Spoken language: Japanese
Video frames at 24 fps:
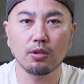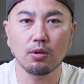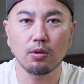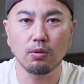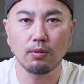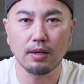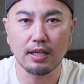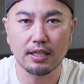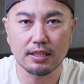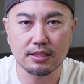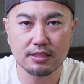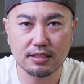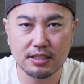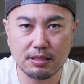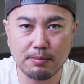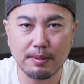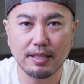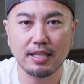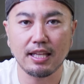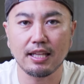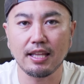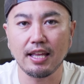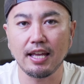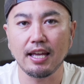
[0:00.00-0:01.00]
今日は地
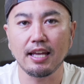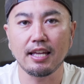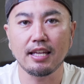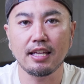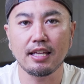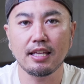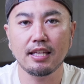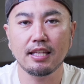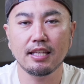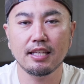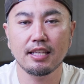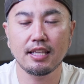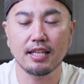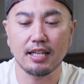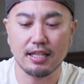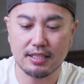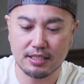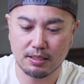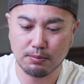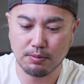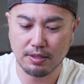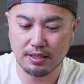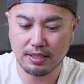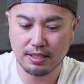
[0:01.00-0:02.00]
べたでやら
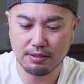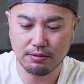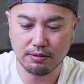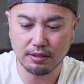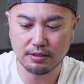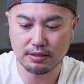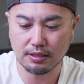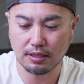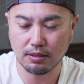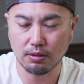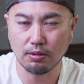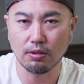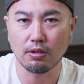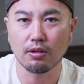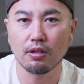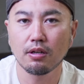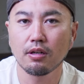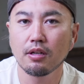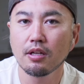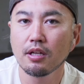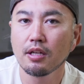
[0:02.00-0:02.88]
せてもらってるんですけど